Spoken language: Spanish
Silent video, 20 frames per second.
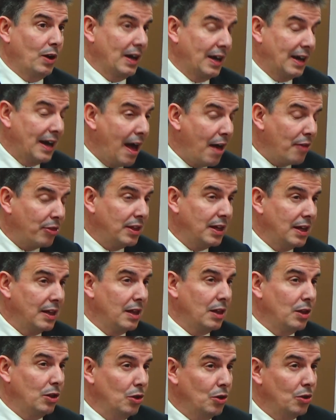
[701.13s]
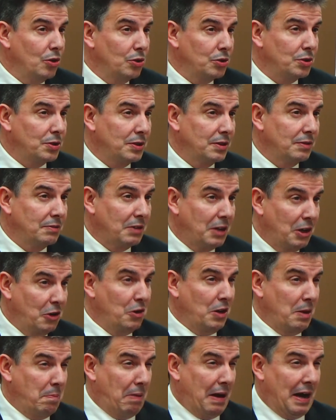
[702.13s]
por la gracia de Dios,
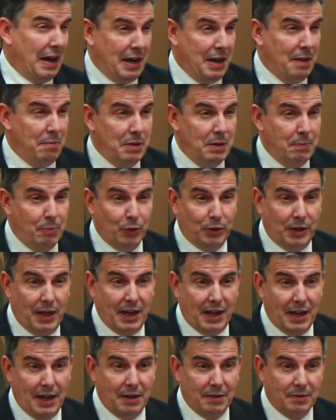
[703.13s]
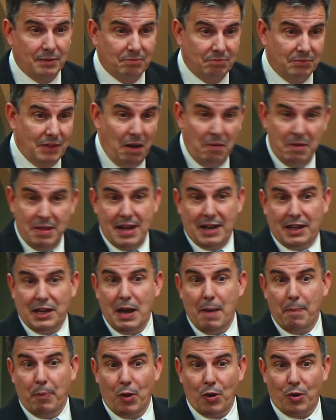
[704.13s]
creo que pagaré mi hipoteca. Tal vez
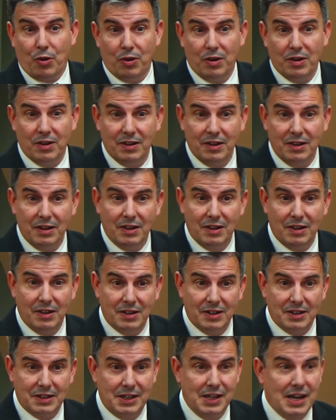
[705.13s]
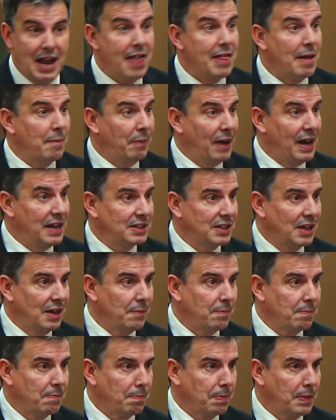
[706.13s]
de aquí a poco, si nada
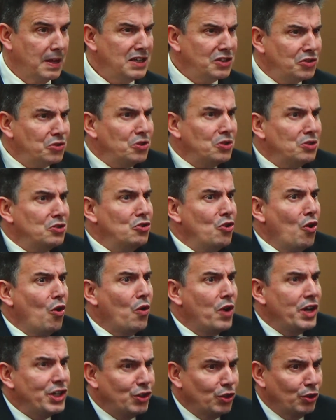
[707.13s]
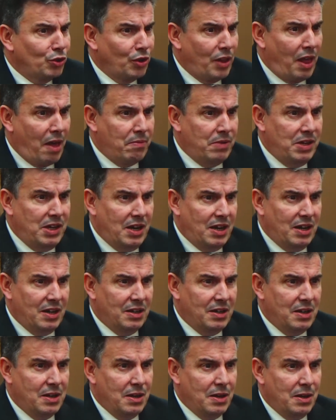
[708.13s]
pasa. Eso no lo he hecho
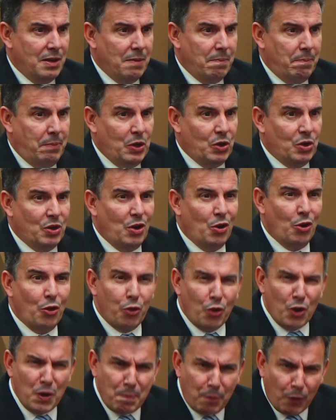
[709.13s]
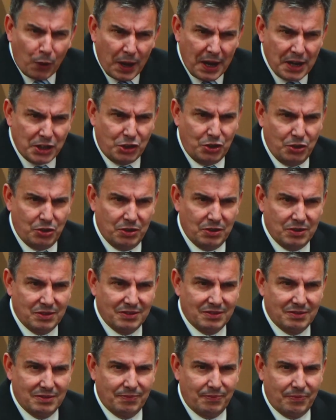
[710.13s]
todavía, pero lo doy por
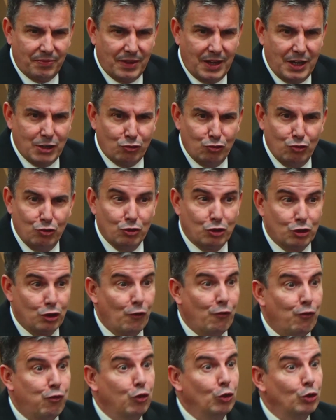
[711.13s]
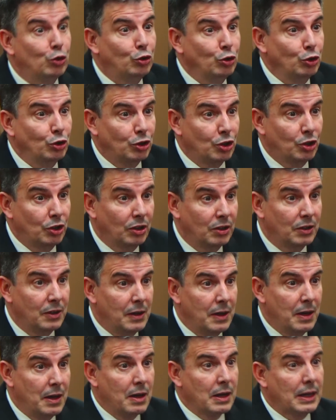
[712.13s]
hecho. Es un uso
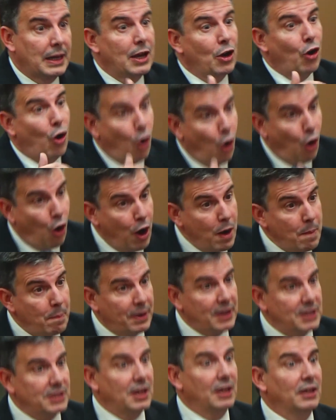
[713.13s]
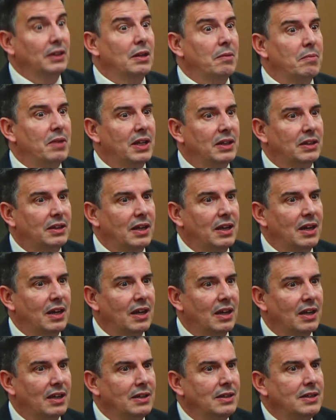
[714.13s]
futuro que hoy
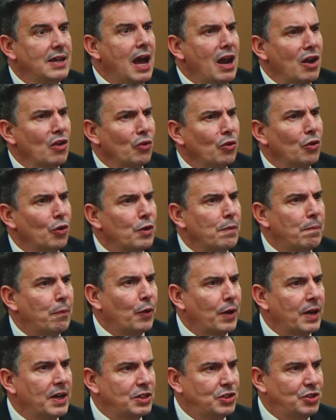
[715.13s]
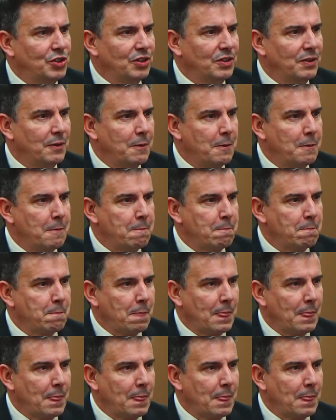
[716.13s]
presentemente ya lo doy por hecho.